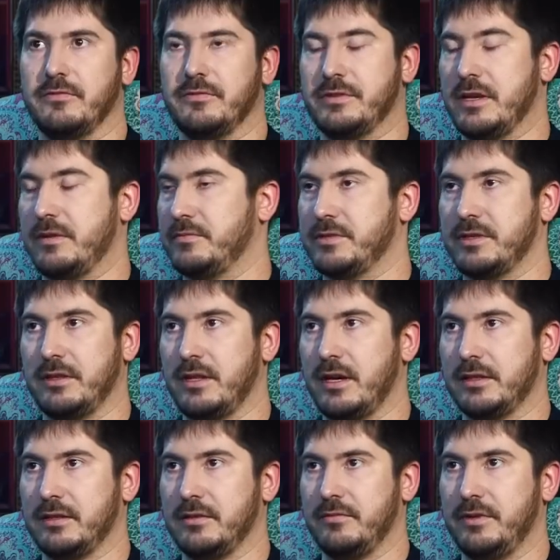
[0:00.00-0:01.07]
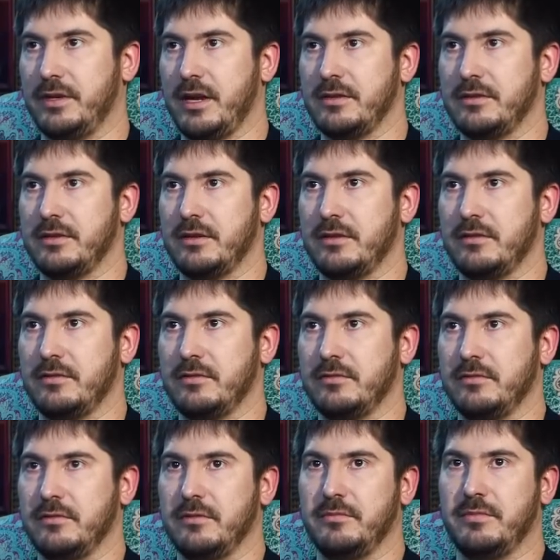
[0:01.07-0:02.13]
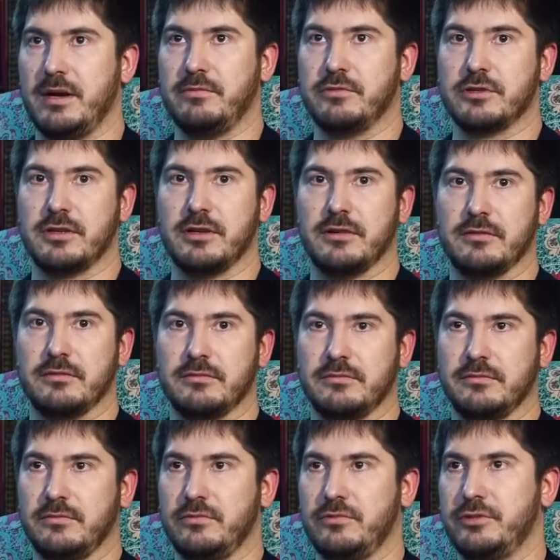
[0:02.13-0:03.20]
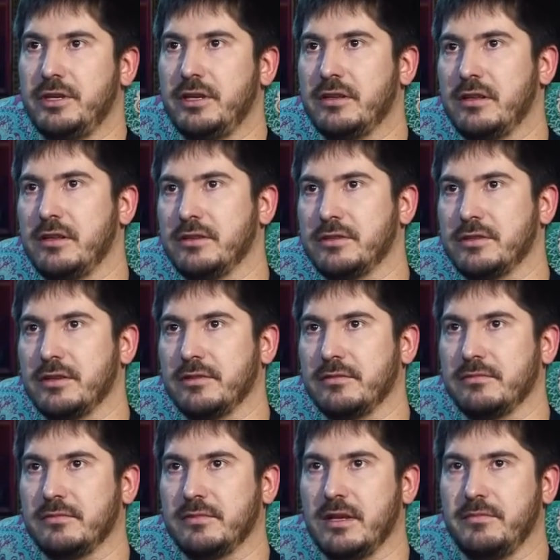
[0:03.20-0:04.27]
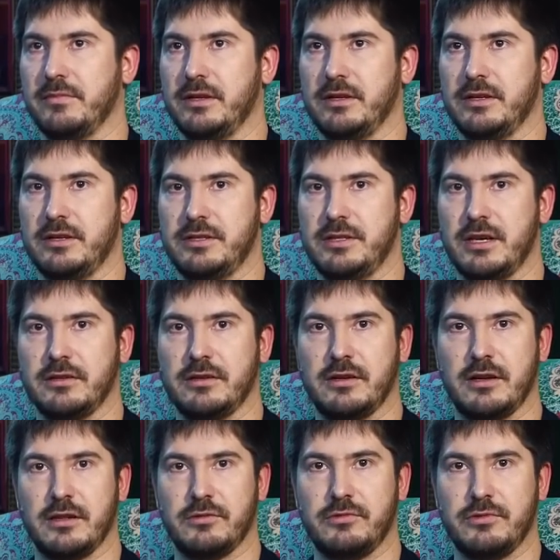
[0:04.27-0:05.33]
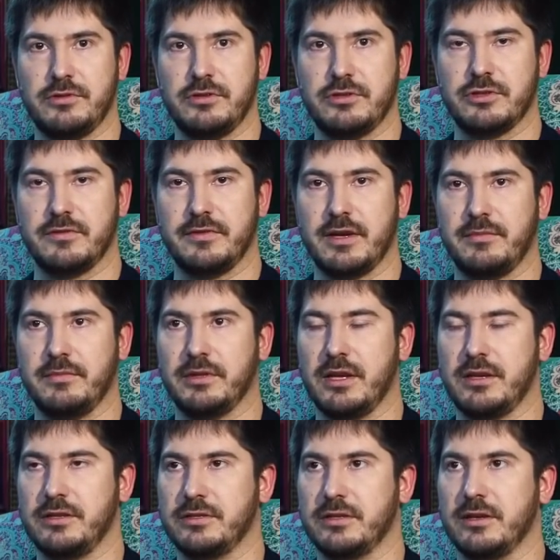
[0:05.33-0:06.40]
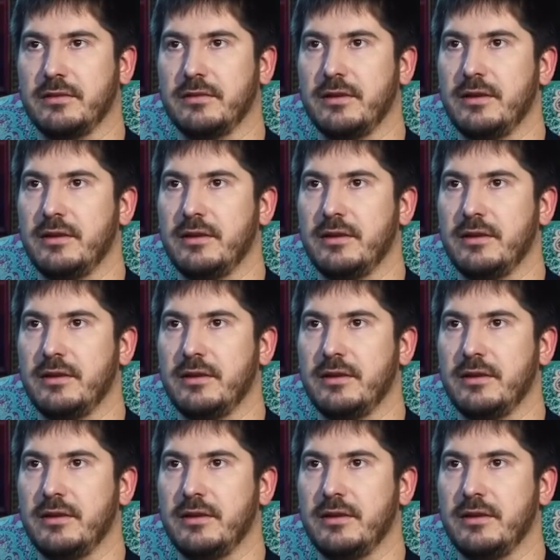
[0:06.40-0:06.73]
В самом стандартном варианте э, бабушка, учительница, там или крестьянка-колхозница, швея-мотористка,